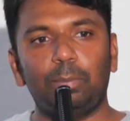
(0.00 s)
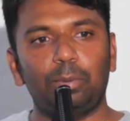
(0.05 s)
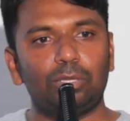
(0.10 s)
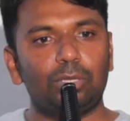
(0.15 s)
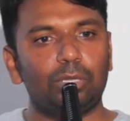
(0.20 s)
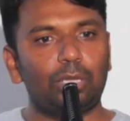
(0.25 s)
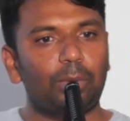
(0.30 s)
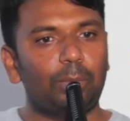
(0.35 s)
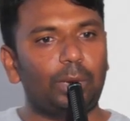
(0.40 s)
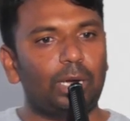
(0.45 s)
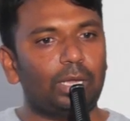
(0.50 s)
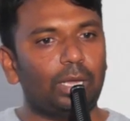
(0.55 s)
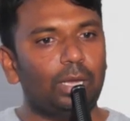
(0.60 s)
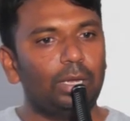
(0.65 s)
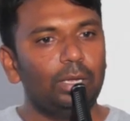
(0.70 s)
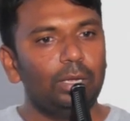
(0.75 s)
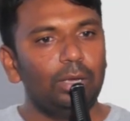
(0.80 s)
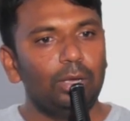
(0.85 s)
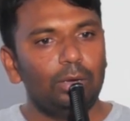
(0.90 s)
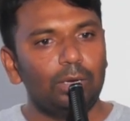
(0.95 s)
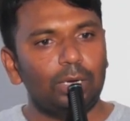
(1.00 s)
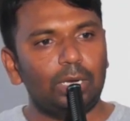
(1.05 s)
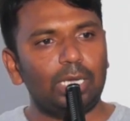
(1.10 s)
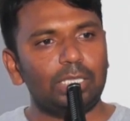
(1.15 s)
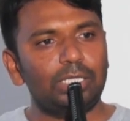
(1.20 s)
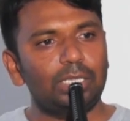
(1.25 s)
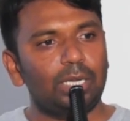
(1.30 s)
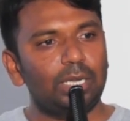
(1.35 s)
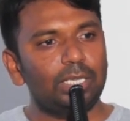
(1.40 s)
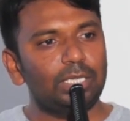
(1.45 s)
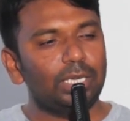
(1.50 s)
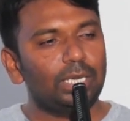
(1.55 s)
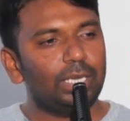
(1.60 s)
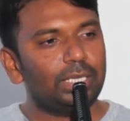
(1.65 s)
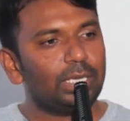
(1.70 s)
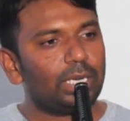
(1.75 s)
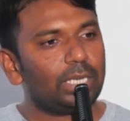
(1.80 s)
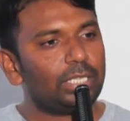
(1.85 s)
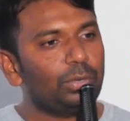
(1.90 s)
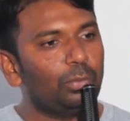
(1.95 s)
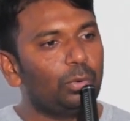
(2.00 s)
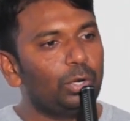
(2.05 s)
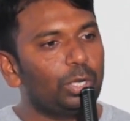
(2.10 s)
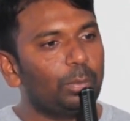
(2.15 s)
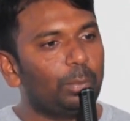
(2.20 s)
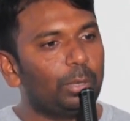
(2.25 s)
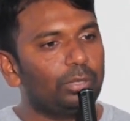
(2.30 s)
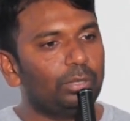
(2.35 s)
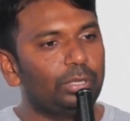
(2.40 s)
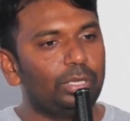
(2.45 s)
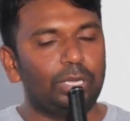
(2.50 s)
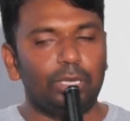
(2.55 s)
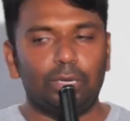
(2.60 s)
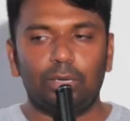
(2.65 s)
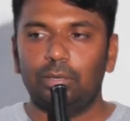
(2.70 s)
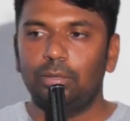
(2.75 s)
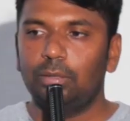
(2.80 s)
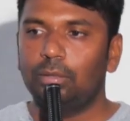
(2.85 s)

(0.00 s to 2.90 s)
అయిపోతుందన్నమాట గజ గజ గజ గజ వణిగిపోతుంది